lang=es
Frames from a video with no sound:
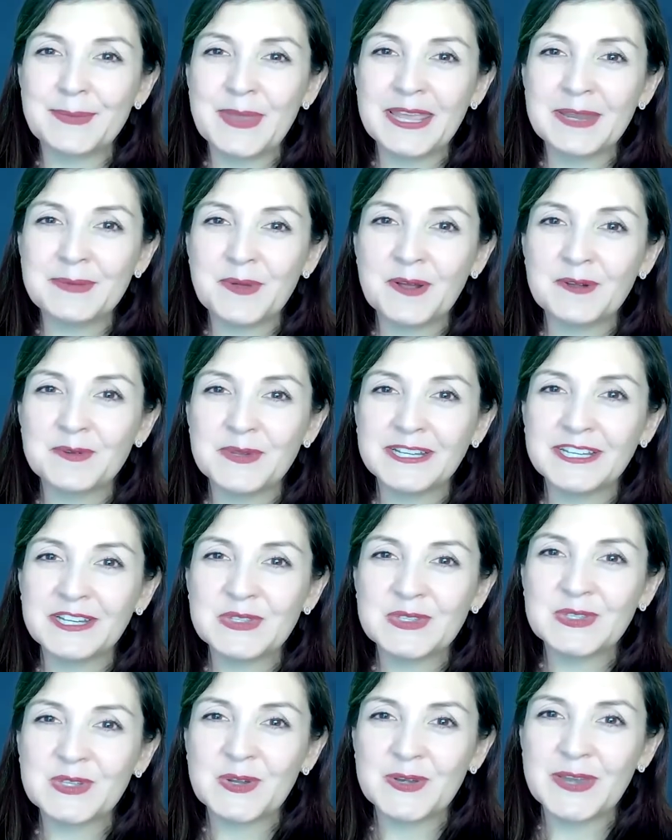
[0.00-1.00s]
Main Public
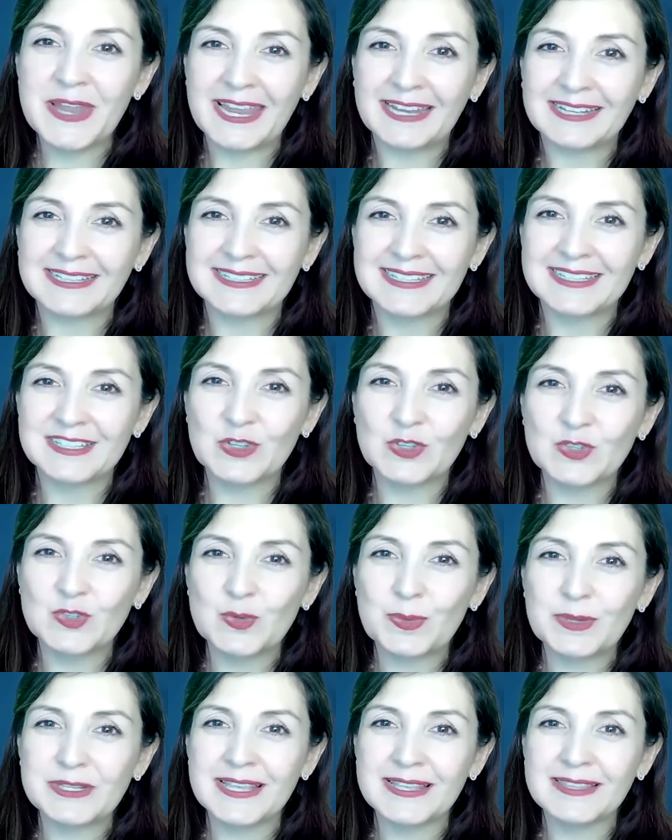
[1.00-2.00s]
News Connect, soy
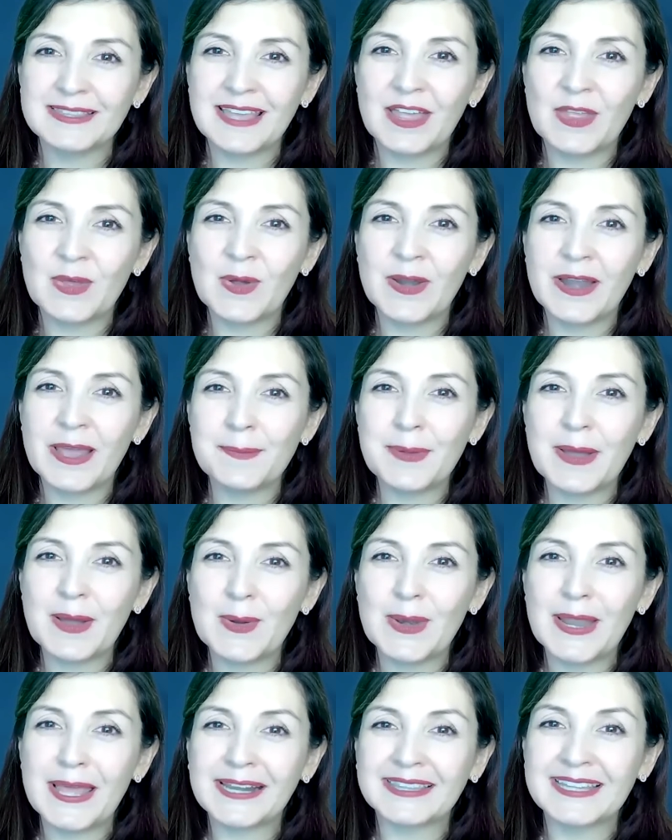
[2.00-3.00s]
su presentadora
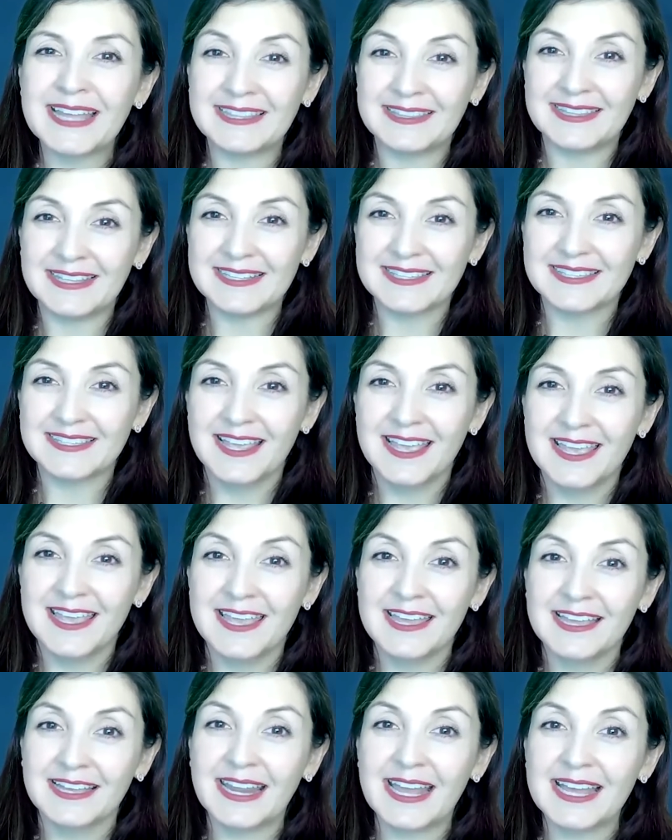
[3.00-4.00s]
Paola Hernández.
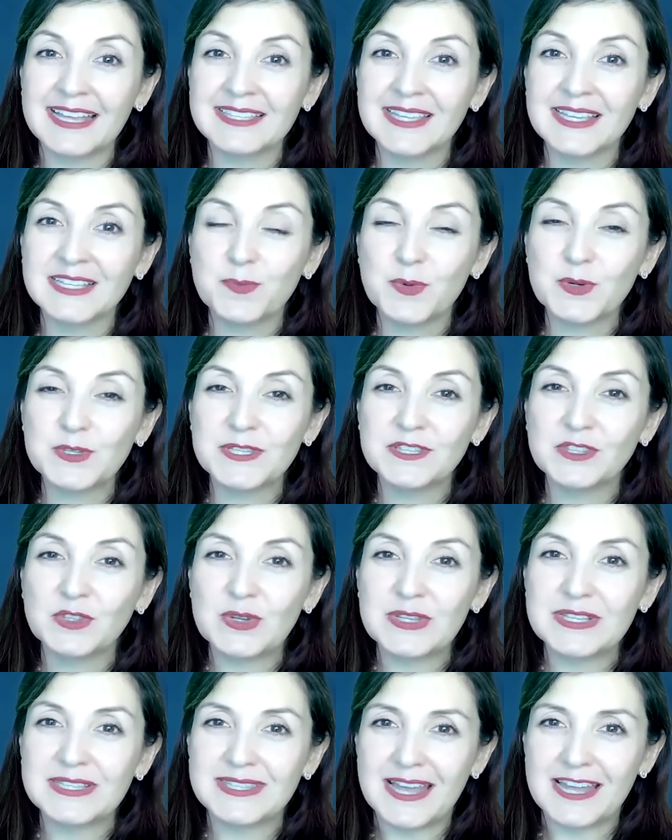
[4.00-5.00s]
Gracias por
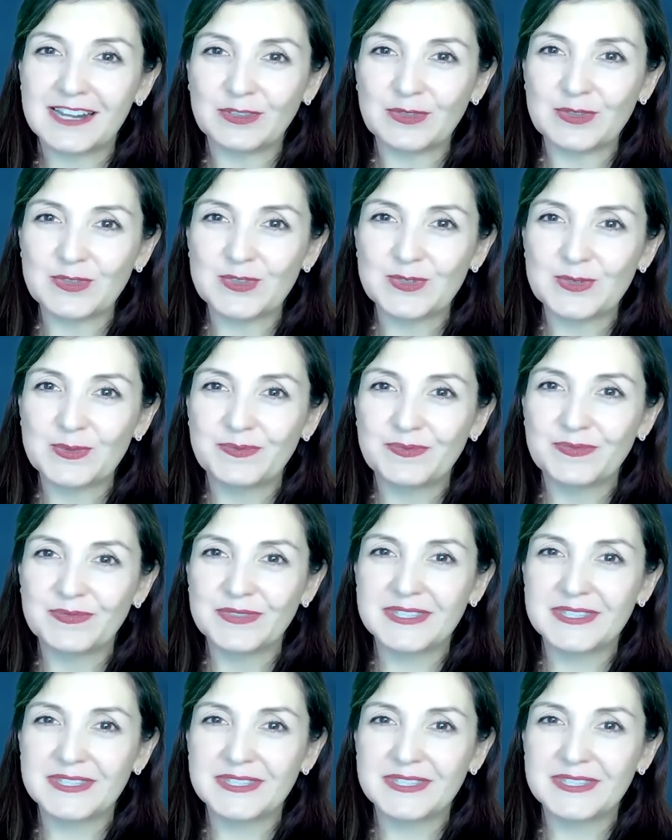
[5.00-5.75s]
sintonizarnos.